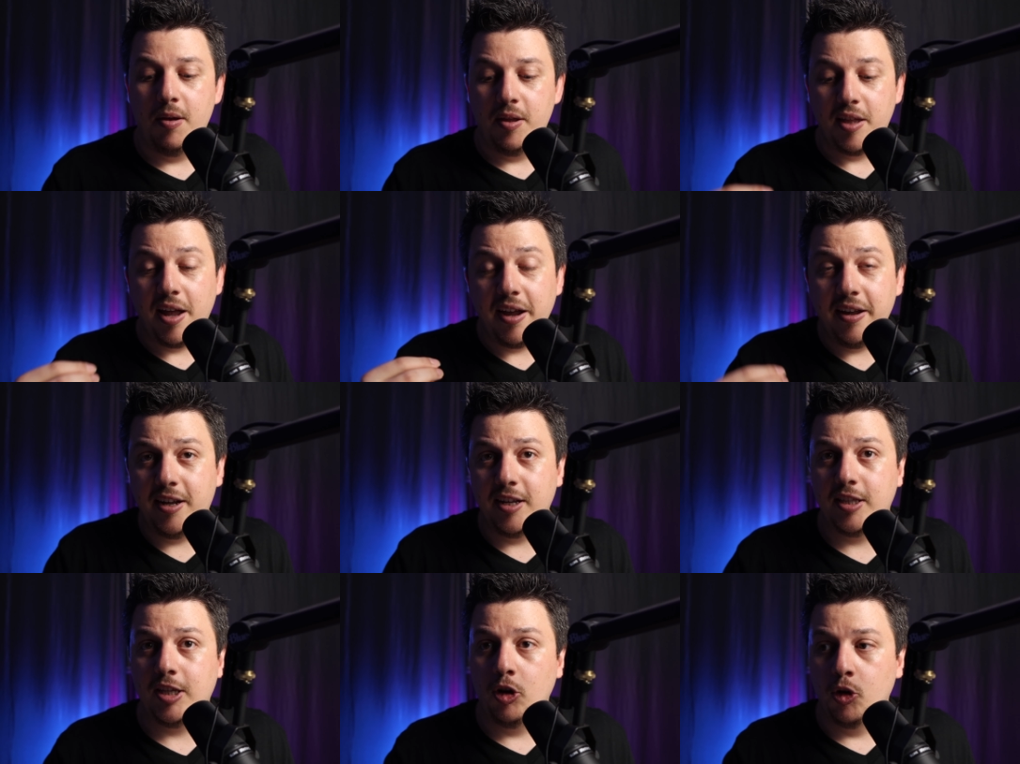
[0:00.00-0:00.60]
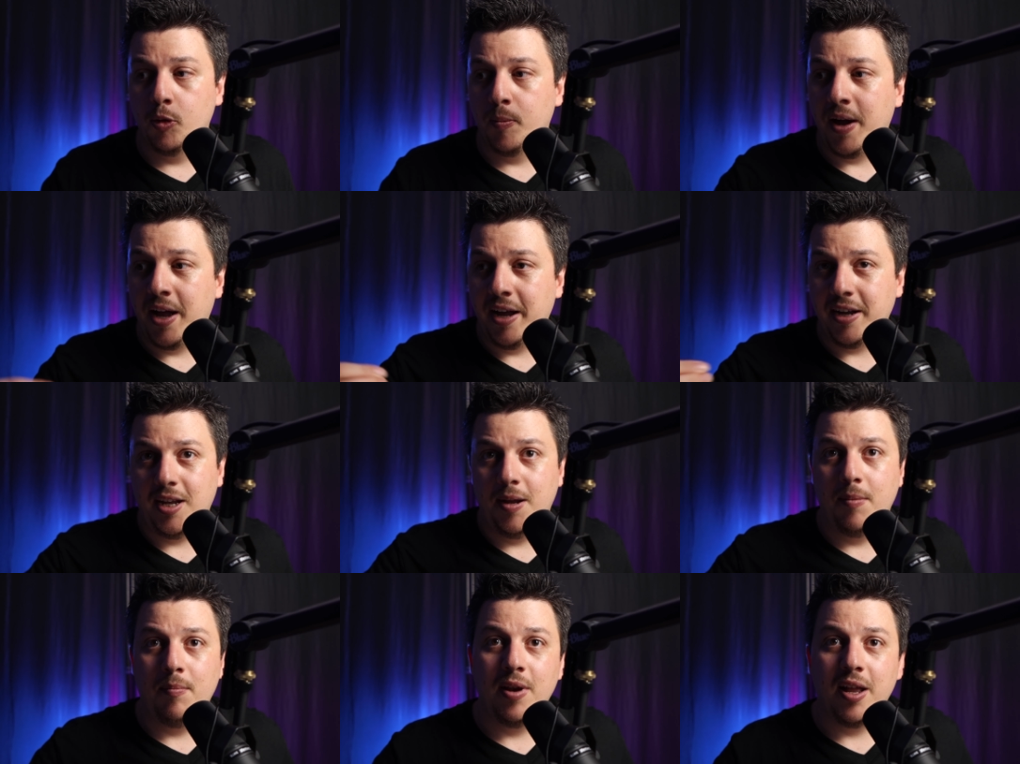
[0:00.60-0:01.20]
تاكد انه
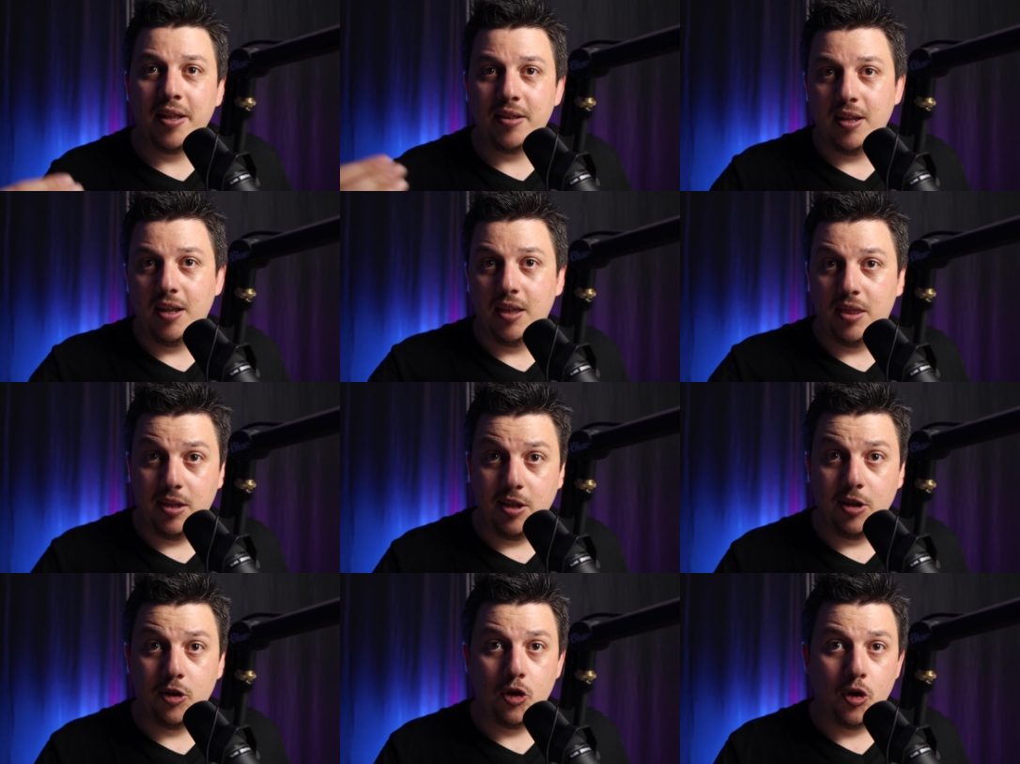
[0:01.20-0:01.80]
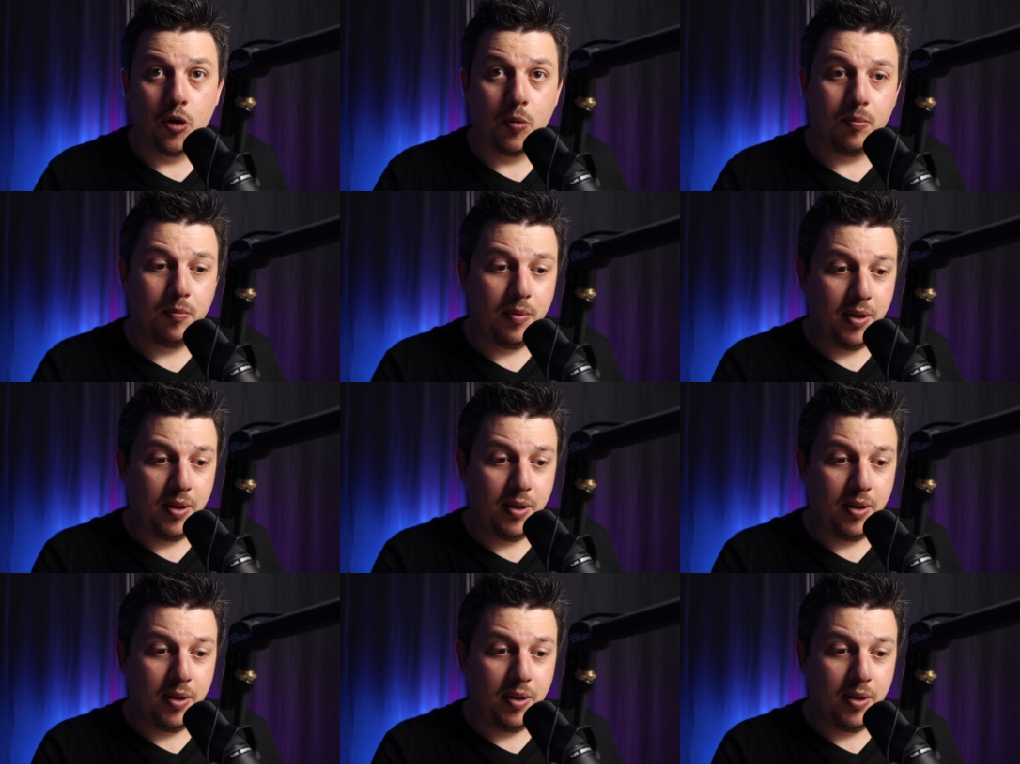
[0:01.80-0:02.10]
معك عملات اثيريوم